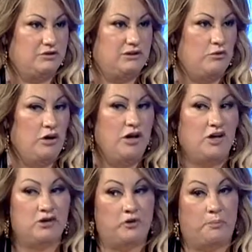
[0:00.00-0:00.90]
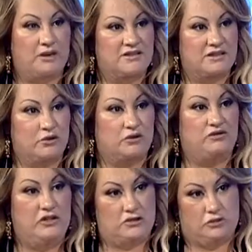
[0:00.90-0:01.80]
того, что произойдет в
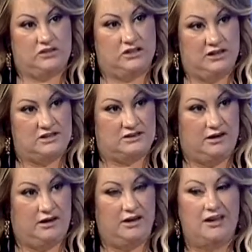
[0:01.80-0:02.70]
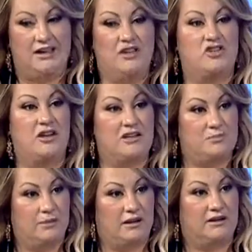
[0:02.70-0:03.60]
Иисусе Христе и через
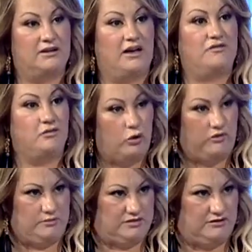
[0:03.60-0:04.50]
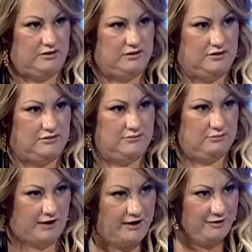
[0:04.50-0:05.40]
благодать в Новом Завете.
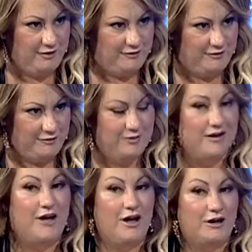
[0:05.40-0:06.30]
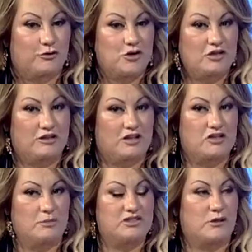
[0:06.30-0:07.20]
Правильно я говорю? Mm-hmm. Точно так
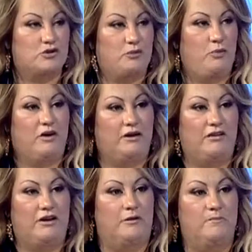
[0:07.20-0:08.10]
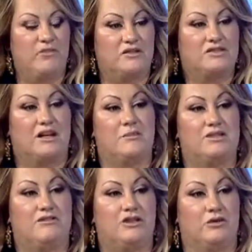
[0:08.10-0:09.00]
же мы знаем, что Бог говорил, в Старом
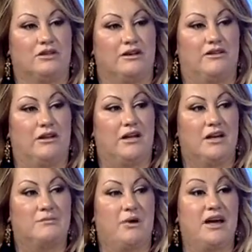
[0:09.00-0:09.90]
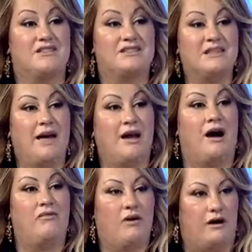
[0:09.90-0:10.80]
Завете Он говорил, «Моя цель
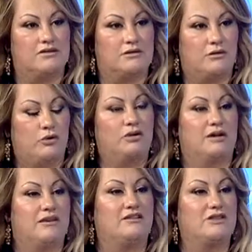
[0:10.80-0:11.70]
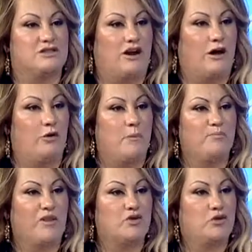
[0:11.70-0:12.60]
о вас», Он говорил Израилю,
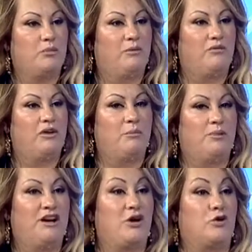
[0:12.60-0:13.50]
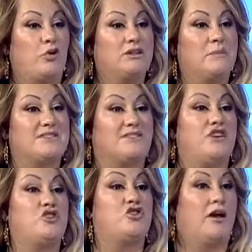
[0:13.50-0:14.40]
«чтобы вы были родом
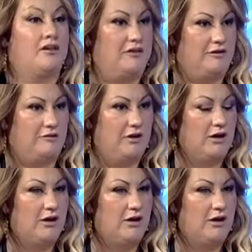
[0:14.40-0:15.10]
священников».